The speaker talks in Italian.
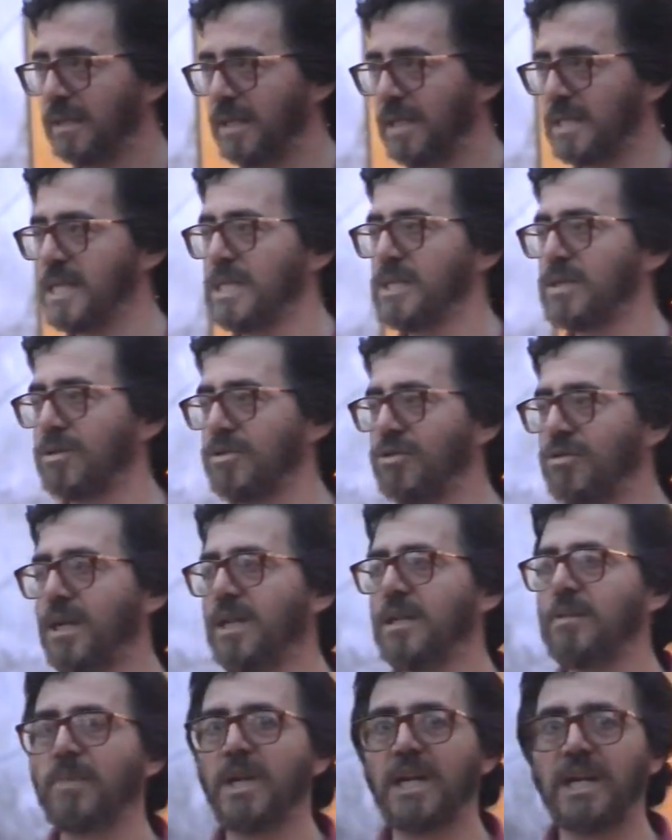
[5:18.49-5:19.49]
nel senso che
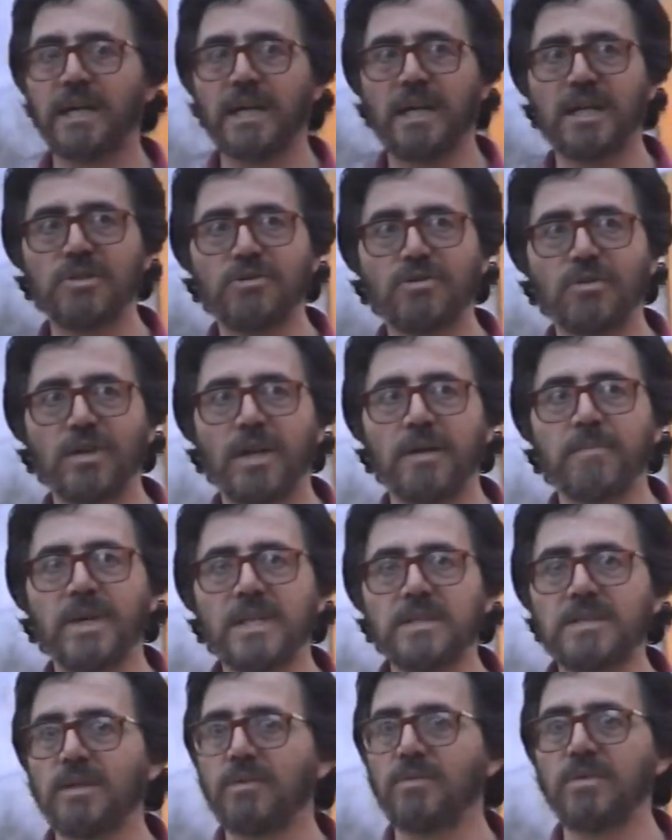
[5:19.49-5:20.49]
Giovanni Melarangelo non ha
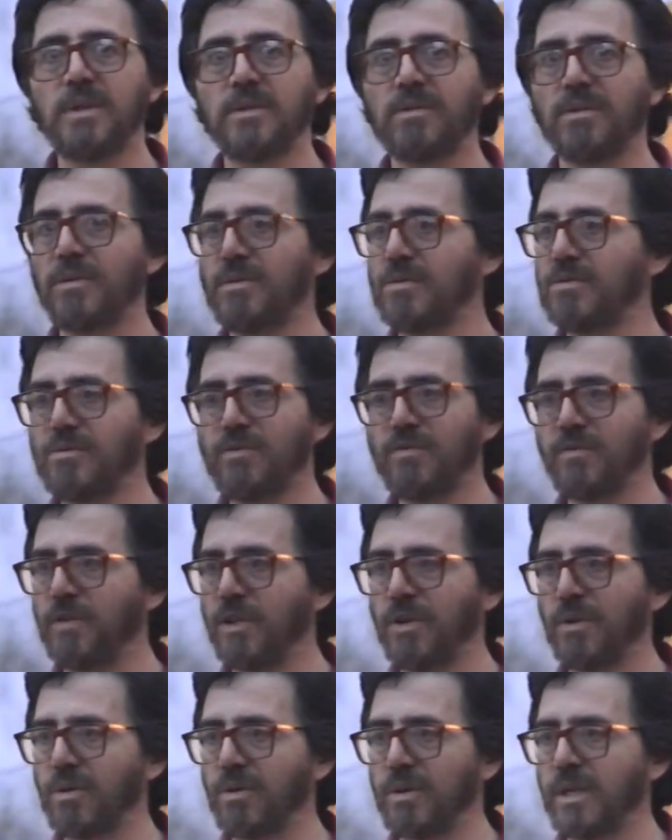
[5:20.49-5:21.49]
mai seguito nessun
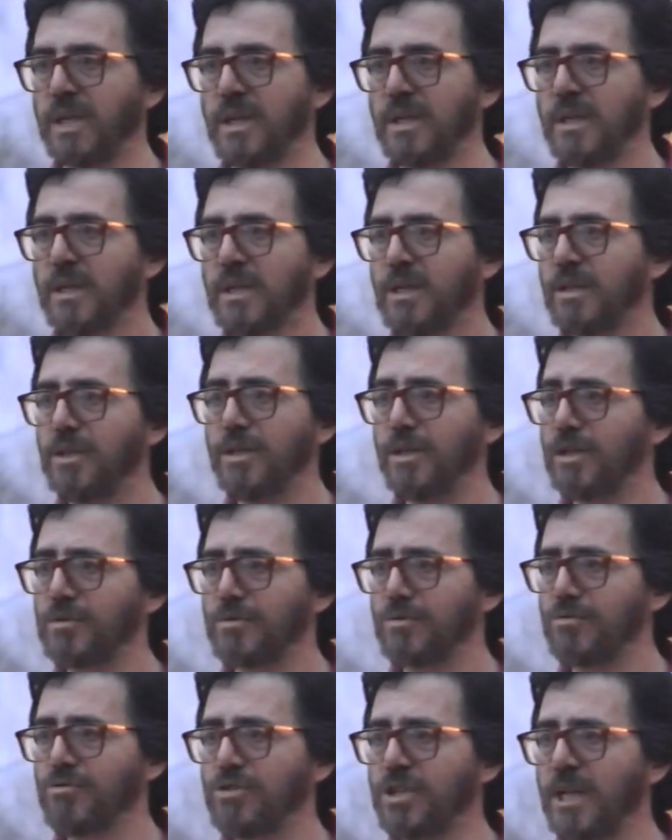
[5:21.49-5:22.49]
filone di
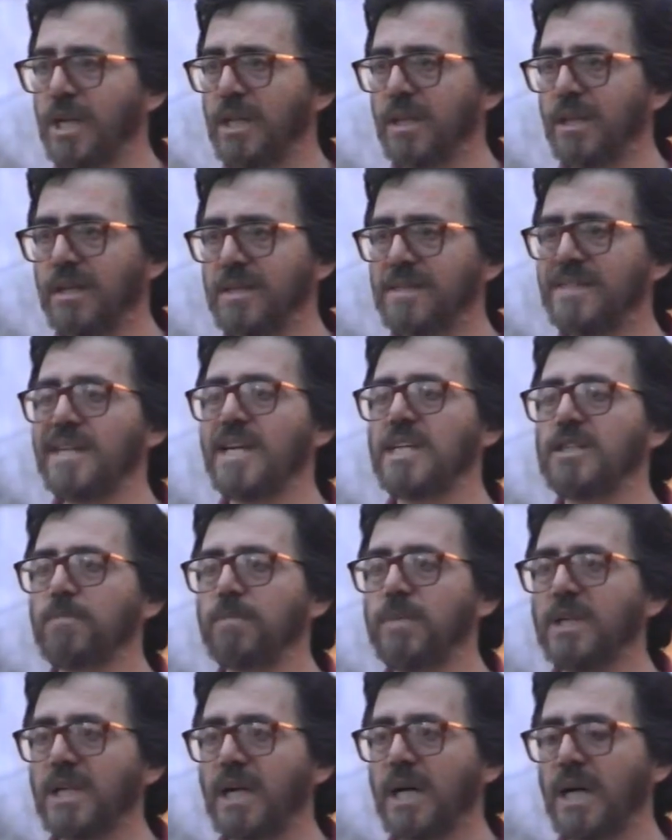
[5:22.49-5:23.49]
nessun genere, si è
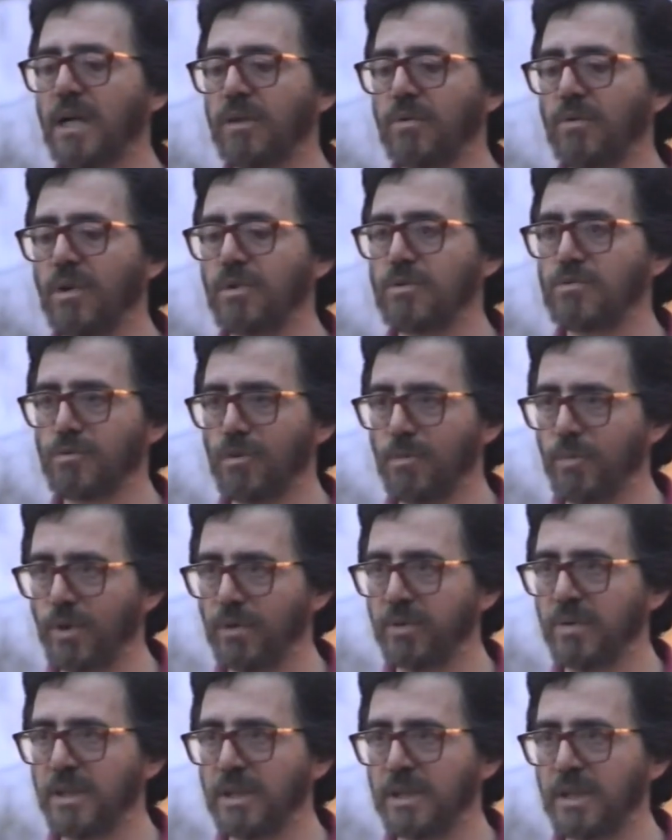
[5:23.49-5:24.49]
ispirato al suo
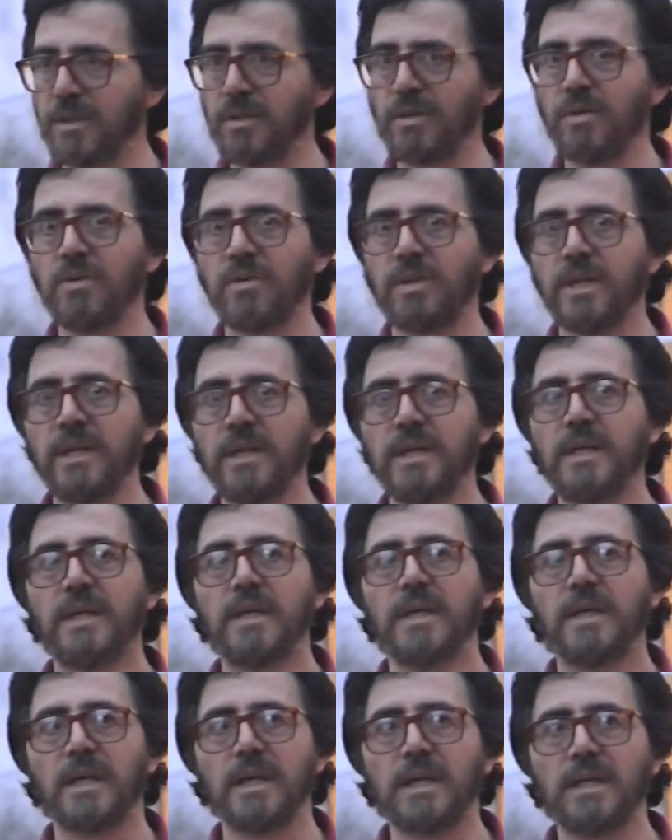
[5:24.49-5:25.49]
mondo interiore
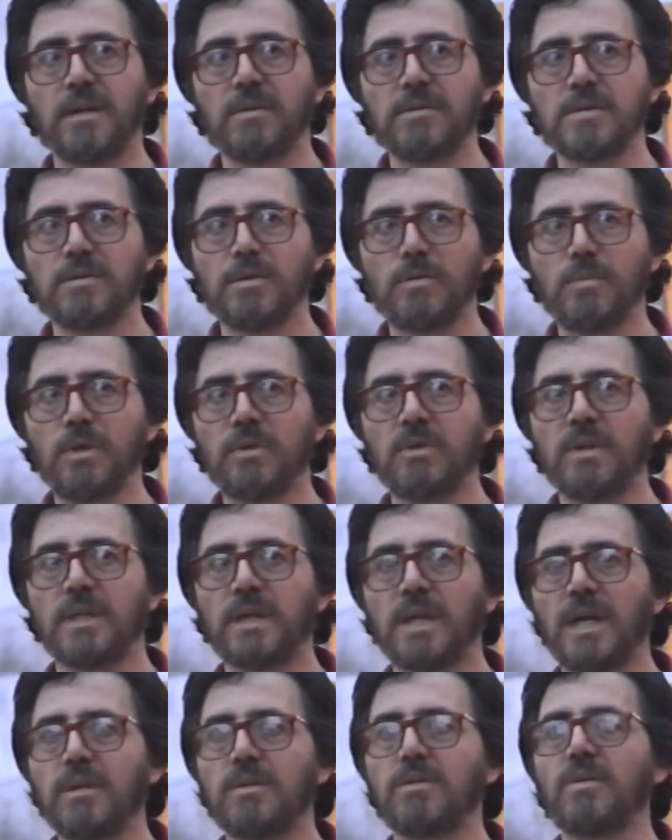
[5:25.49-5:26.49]
e da questo mondo ha
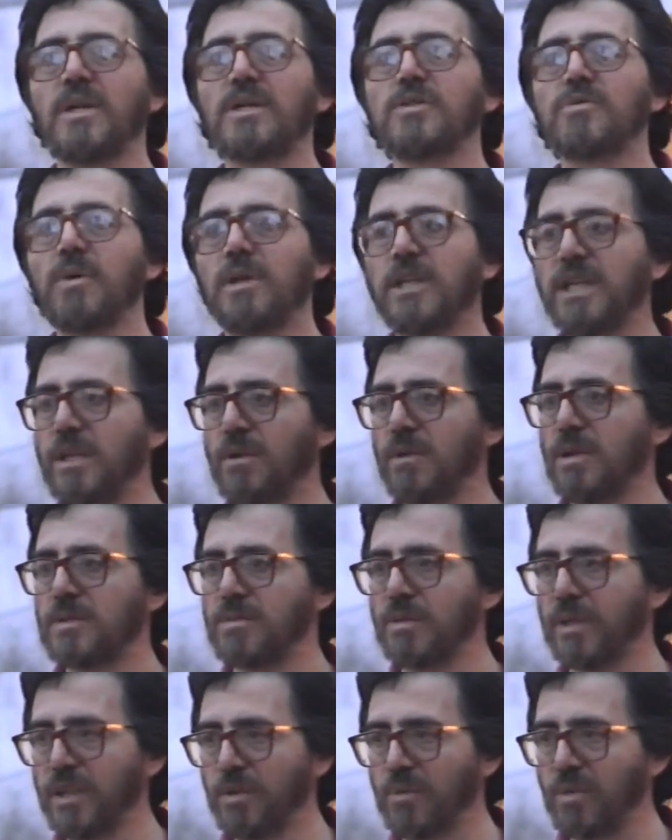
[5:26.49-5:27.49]
tratto la sua lingua, il
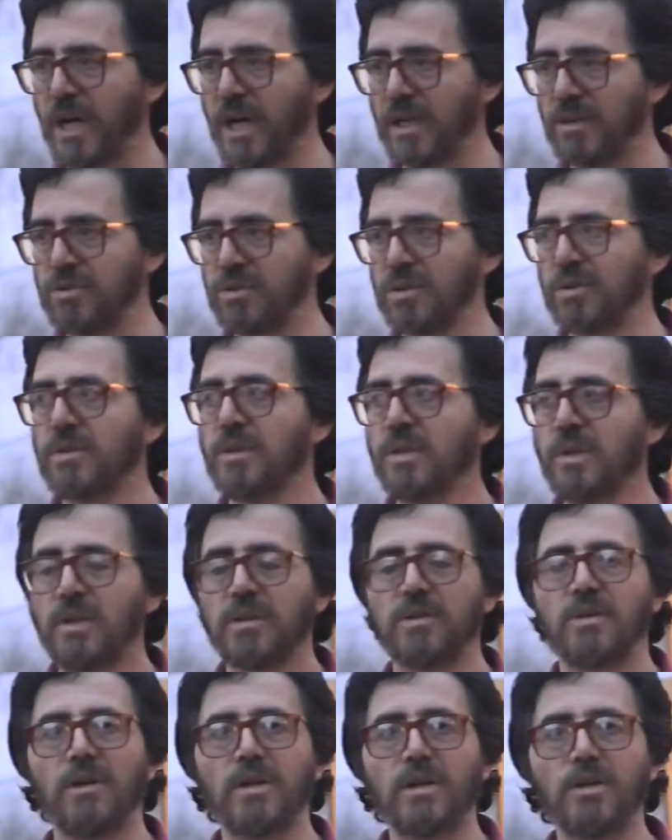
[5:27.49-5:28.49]
suo linguaggio,
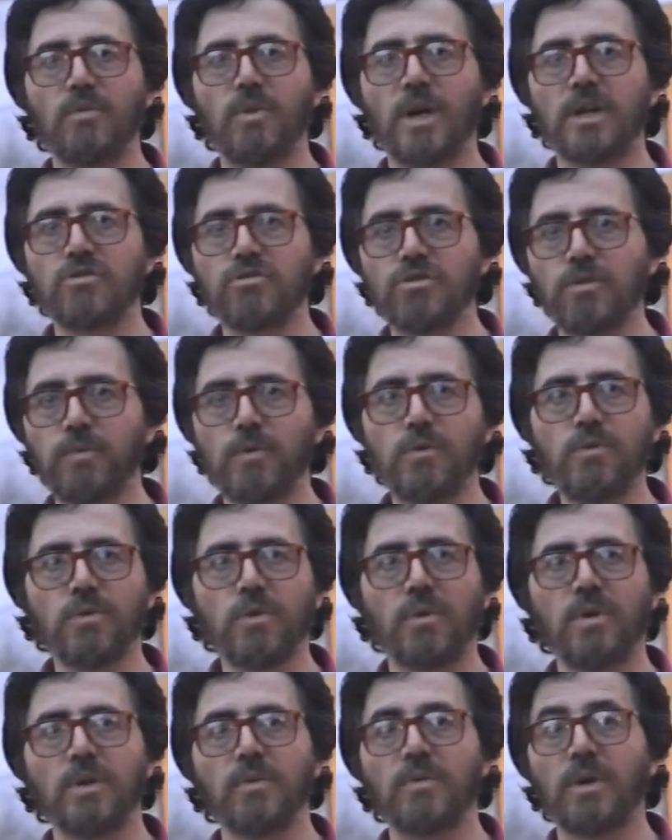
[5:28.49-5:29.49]
che è un linguaggio
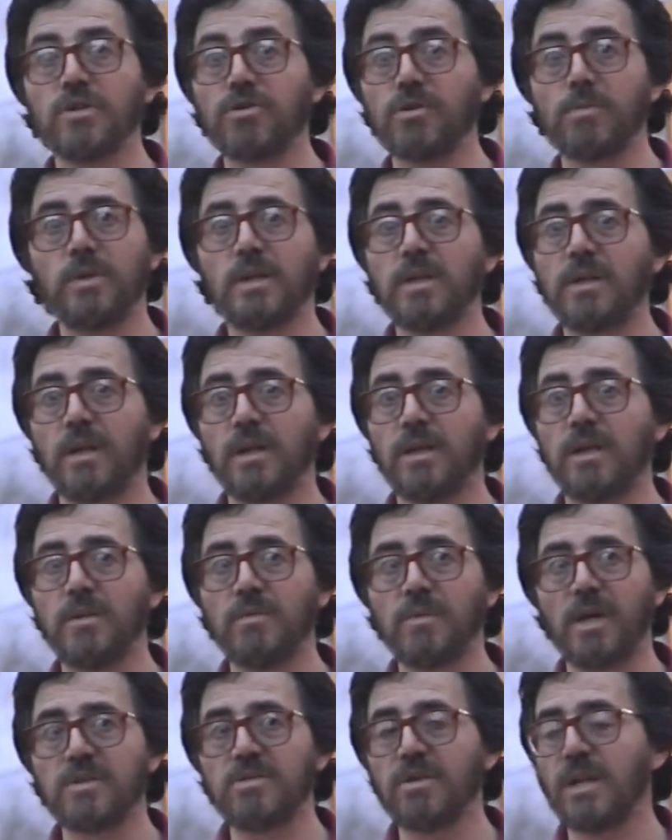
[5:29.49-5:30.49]
puro, un linguaggio pulito, è il
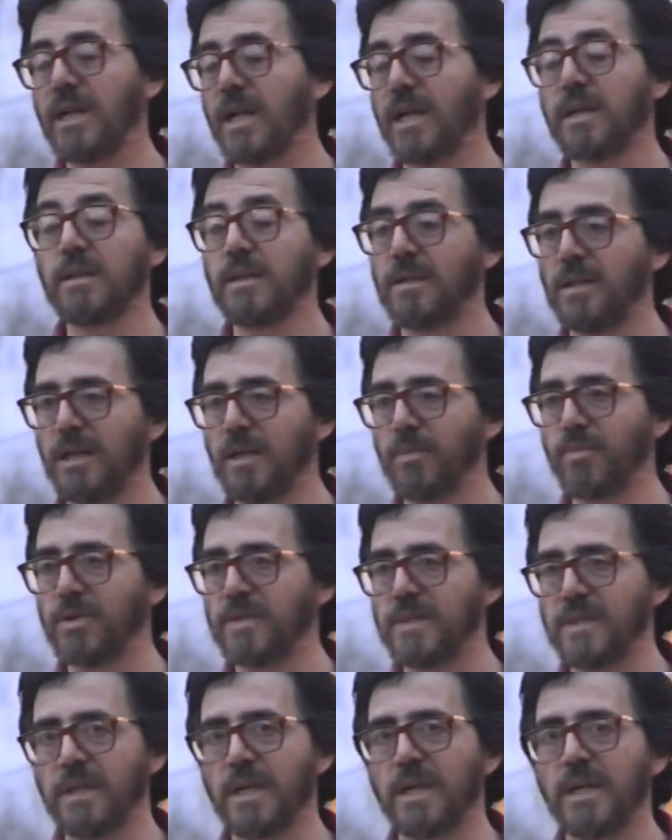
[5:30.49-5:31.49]
linguaggio dell'arte e della
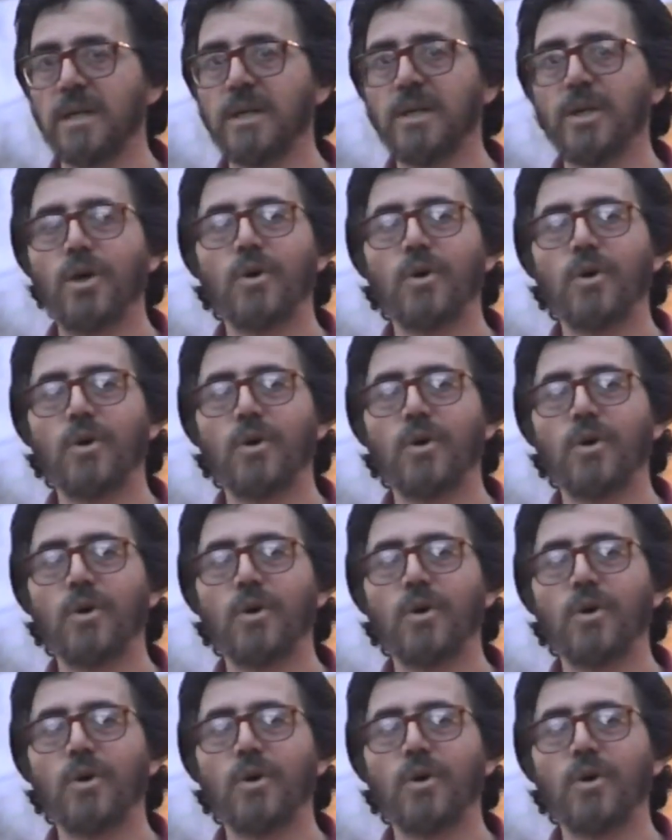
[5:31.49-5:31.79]
poesia,